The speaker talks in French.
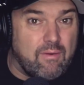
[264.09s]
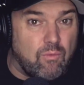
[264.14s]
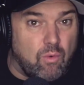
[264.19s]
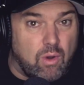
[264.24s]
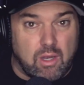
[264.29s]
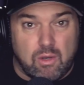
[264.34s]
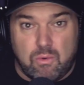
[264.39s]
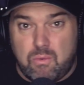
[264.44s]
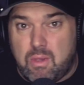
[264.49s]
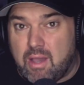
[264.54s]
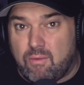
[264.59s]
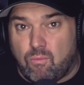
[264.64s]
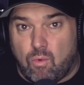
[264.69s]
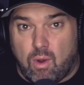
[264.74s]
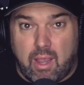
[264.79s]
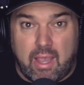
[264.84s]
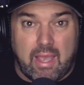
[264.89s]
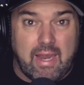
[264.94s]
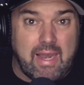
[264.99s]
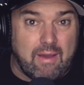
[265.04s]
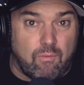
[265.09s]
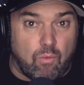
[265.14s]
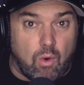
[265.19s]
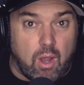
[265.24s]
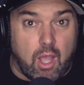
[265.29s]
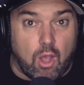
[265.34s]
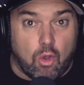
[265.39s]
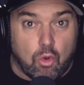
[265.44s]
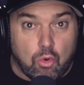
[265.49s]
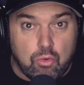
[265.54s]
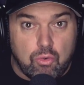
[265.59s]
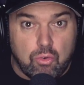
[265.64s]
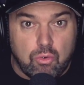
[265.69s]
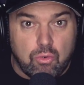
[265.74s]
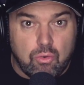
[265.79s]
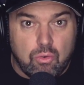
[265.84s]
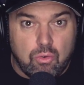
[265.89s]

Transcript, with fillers: avoir lui, avoir elle, avoir eux.